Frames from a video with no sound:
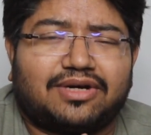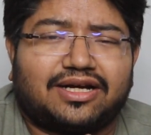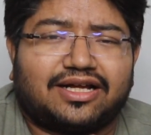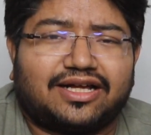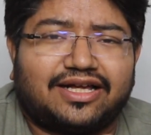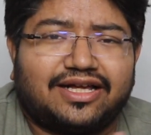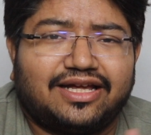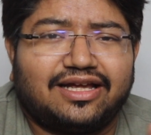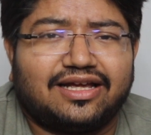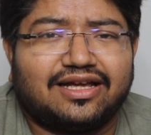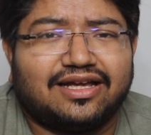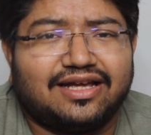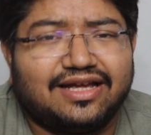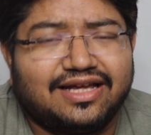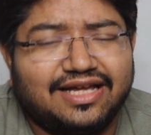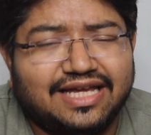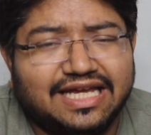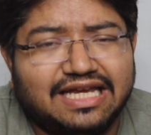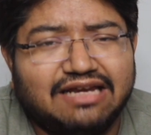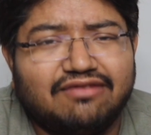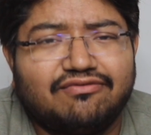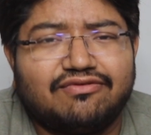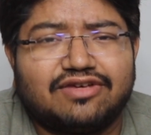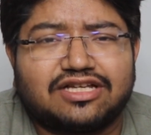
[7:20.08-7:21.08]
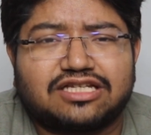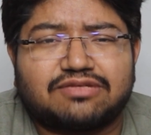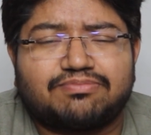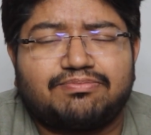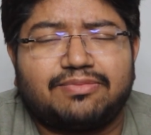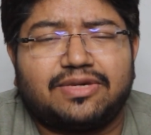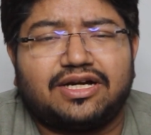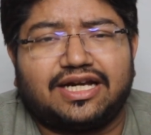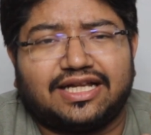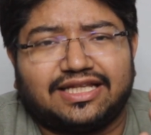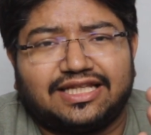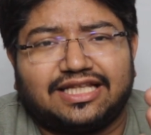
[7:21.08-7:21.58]
మనకి
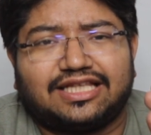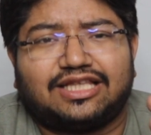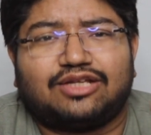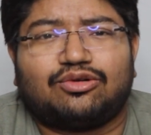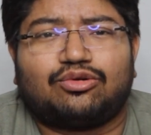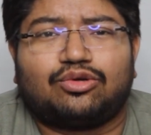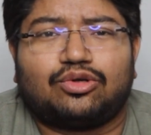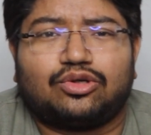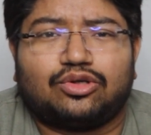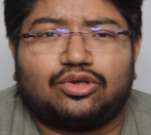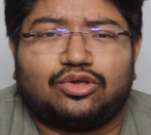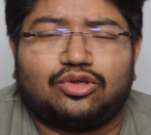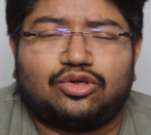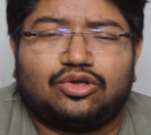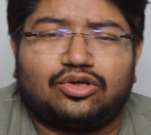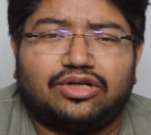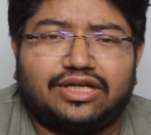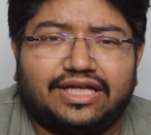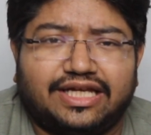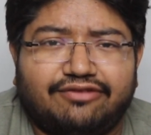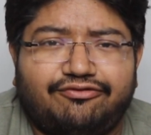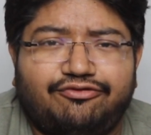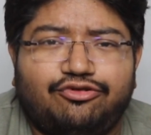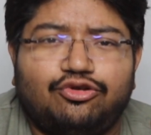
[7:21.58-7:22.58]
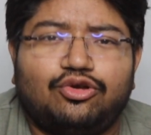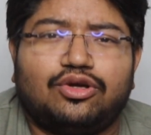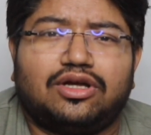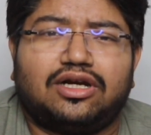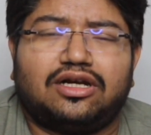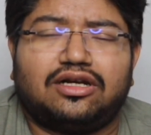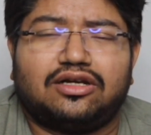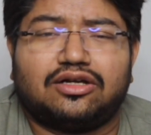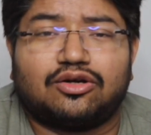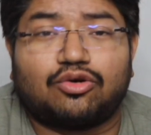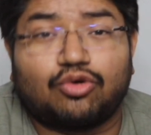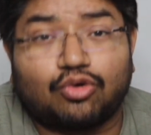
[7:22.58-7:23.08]
ఇన్వెస్ట్మెంట్ ఏదైతే ఉంటుందో ఈ
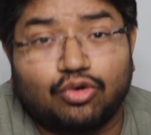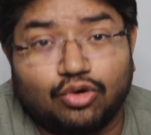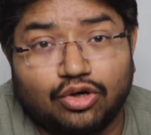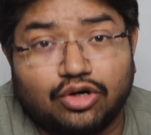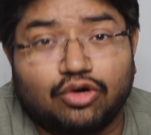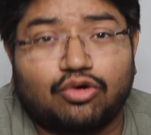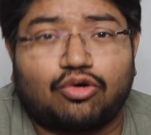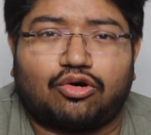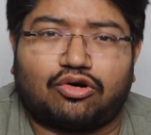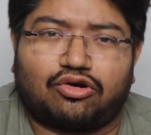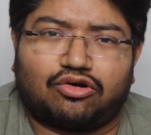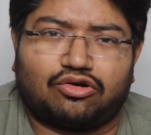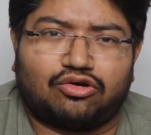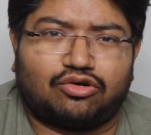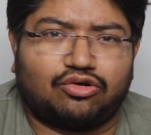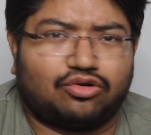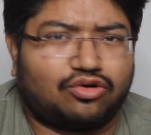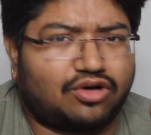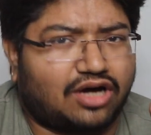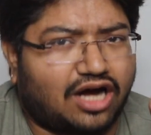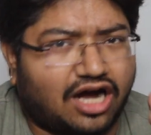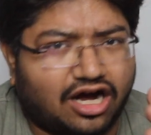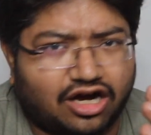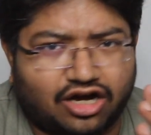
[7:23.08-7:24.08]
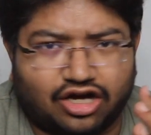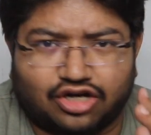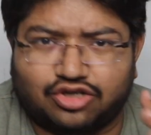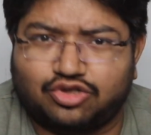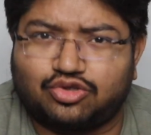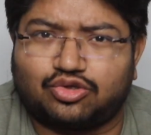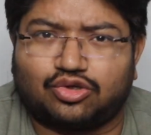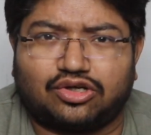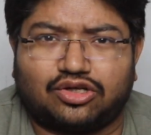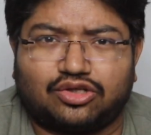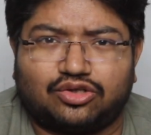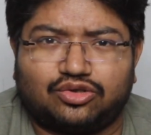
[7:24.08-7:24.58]
ఫ్యూయల్ కొనుక్కోవడంలో ఆ
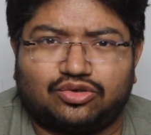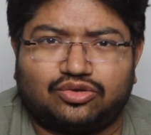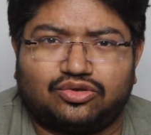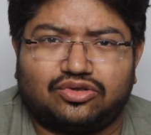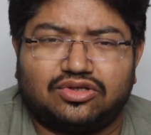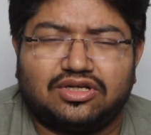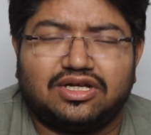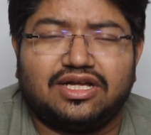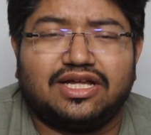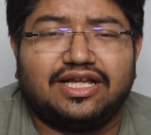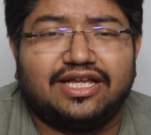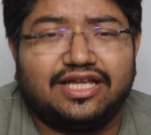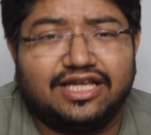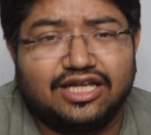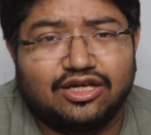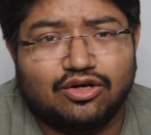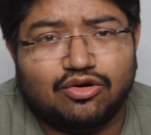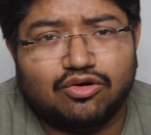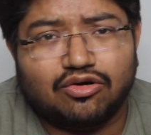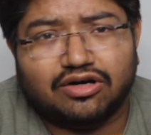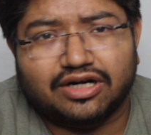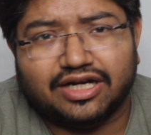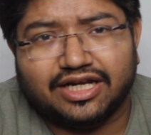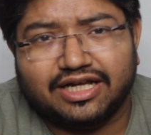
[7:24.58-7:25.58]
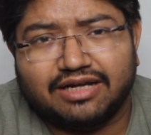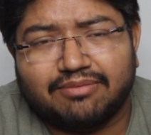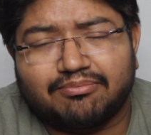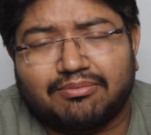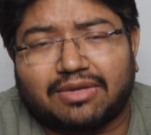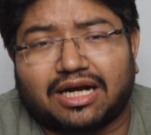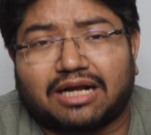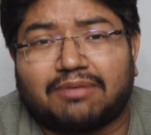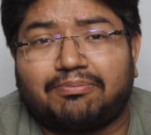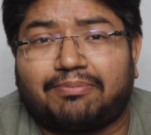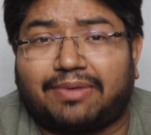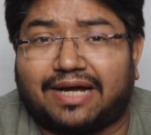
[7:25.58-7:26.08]
ఖర్చు ఉండదు ఇంకొకటి
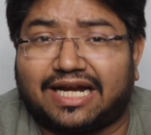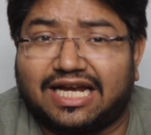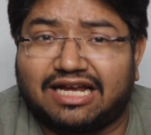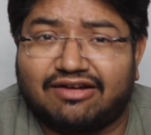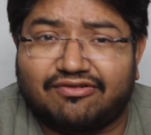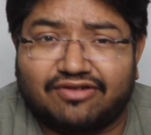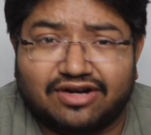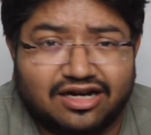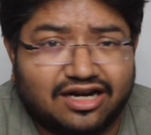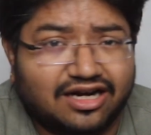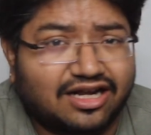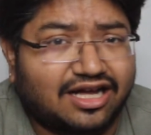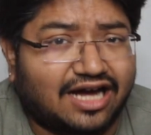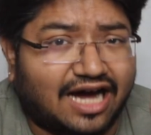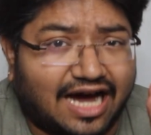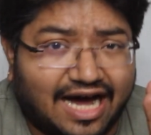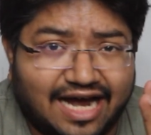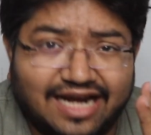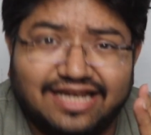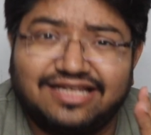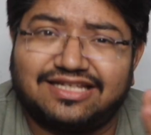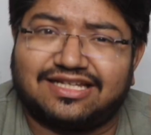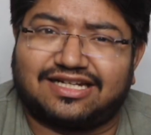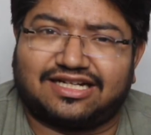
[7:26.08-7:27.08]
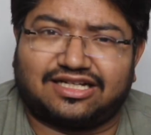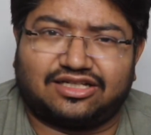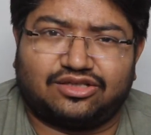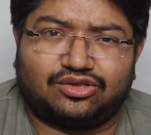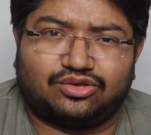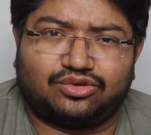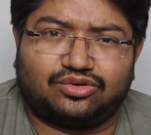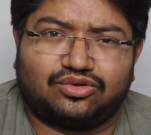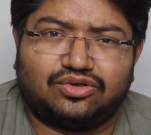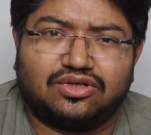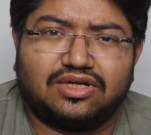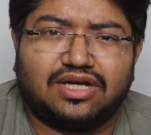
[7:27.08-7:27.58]
మనకు పర్యావరణానికి హాని
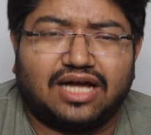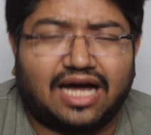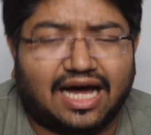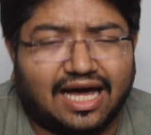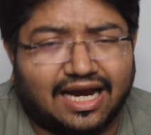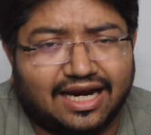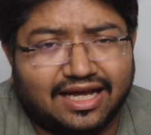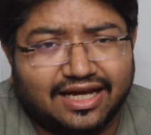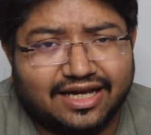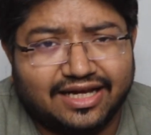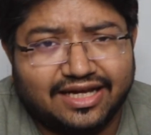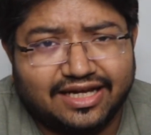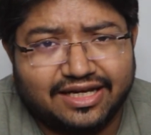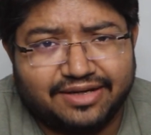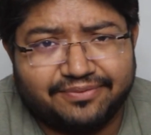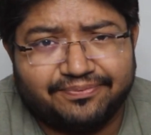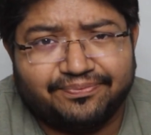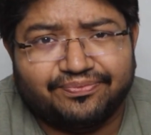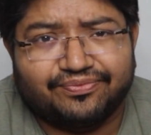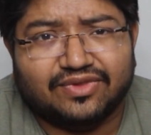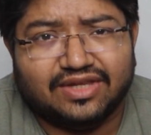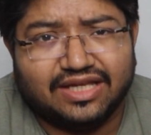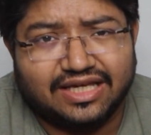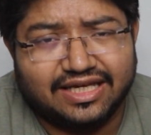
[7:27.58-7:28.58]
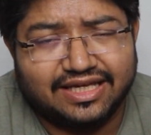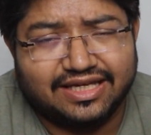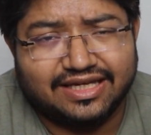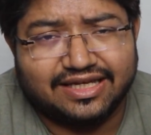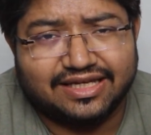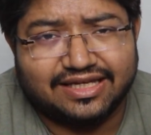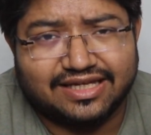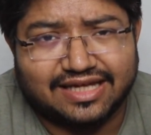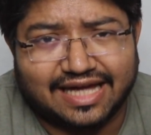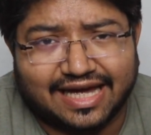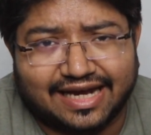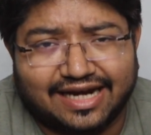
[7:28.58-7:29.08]
జరగదు అలాగే ఈ
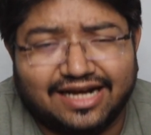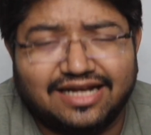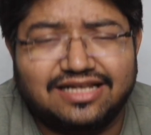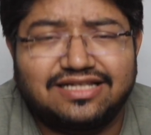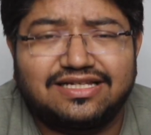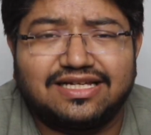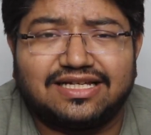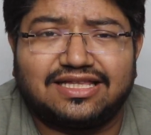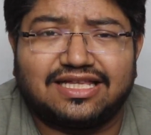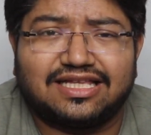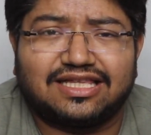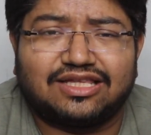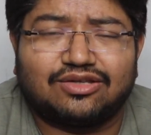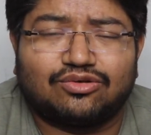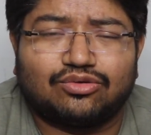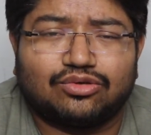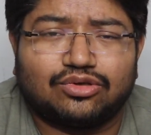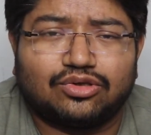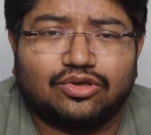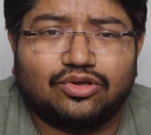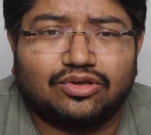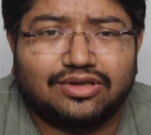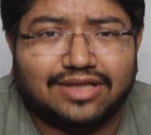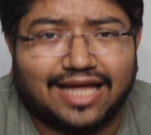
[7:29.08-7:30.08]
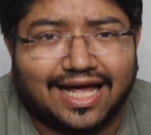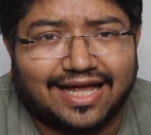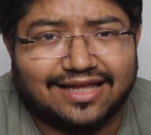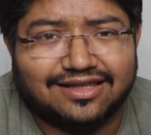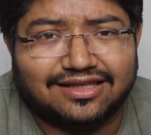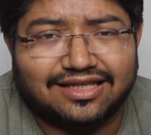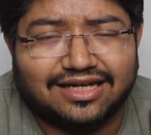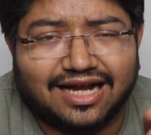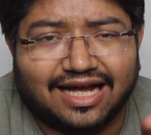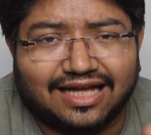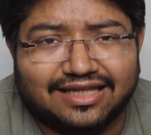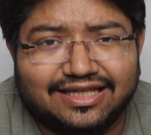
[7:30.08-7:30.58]
ఎనర్జీ ఏదైతే ఉందో
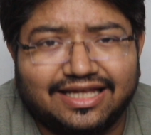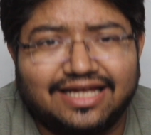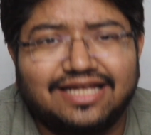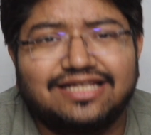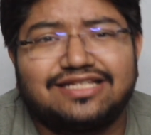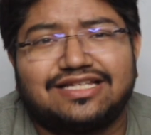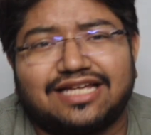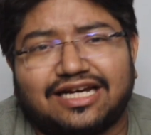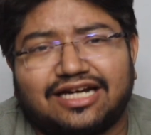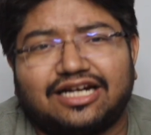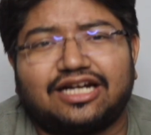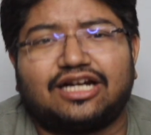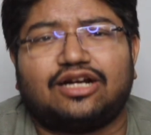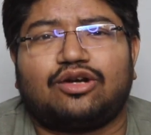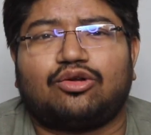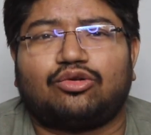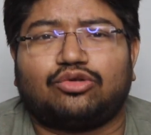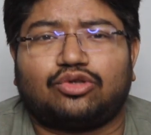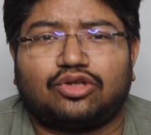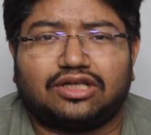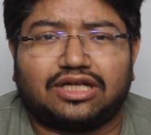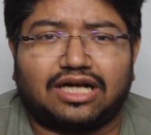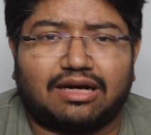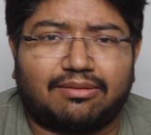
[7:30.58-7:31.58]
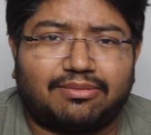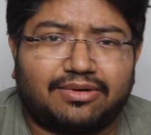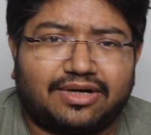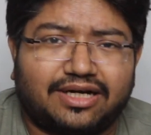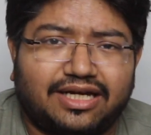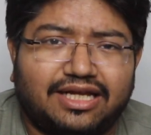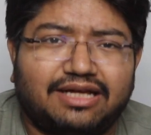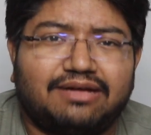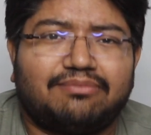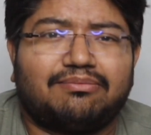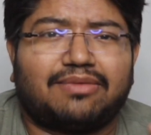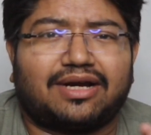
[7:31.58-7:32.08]
దాని అదే జనరేట్ అవుతుంది
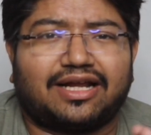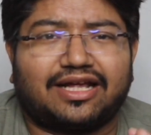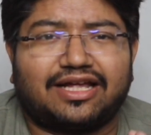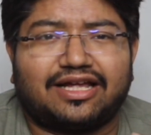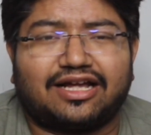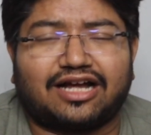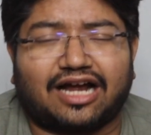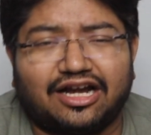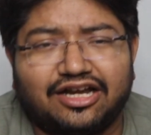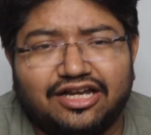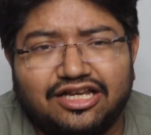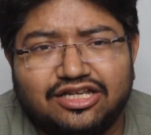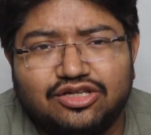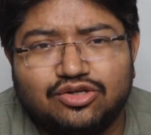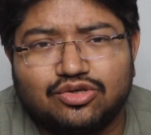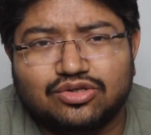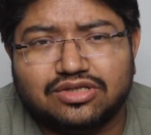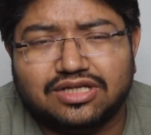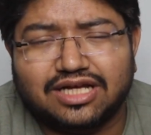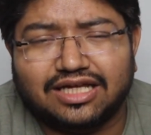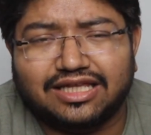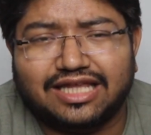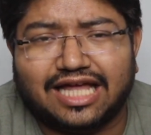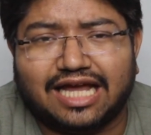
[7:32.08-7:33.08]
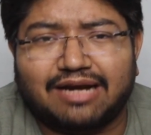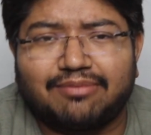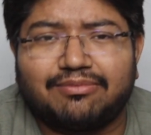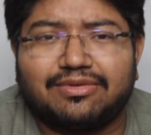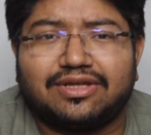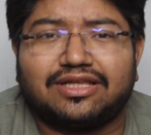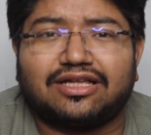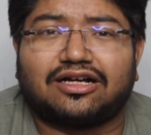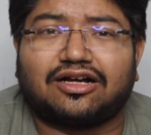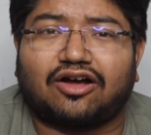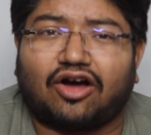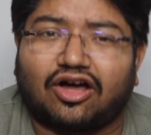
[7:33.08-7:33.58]
కాబట్టి మనకి కంటిన్యూస్గా దాని
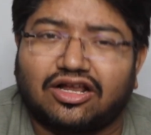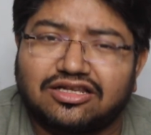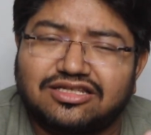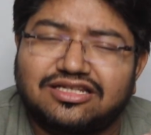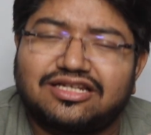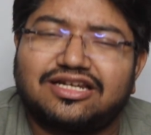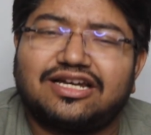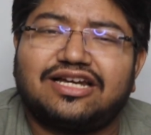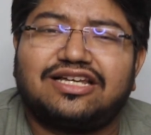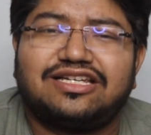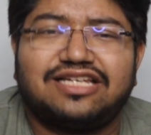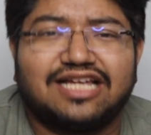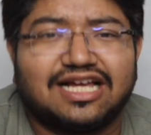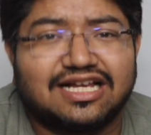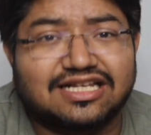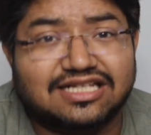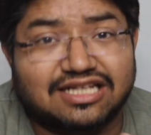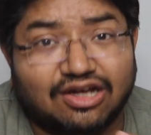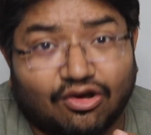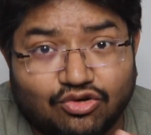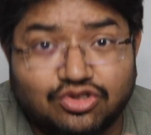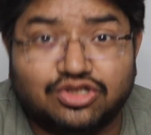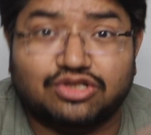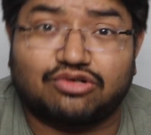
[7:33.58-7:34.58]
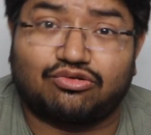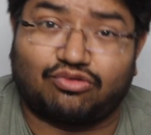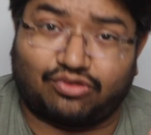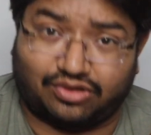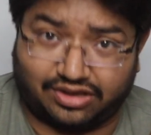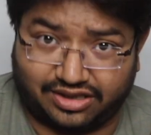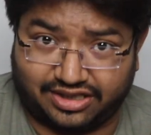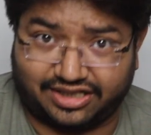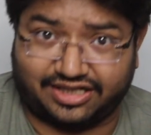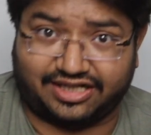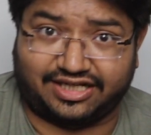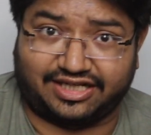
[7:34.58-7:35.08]
మీద కాన్సన్ట్రేట్ చేయాల్సిన అవసరం
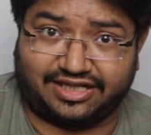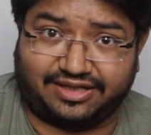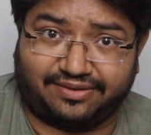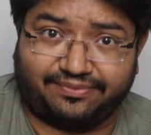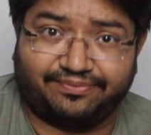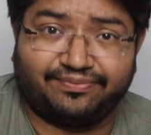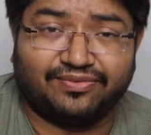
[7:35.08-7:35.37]
ఉండదండి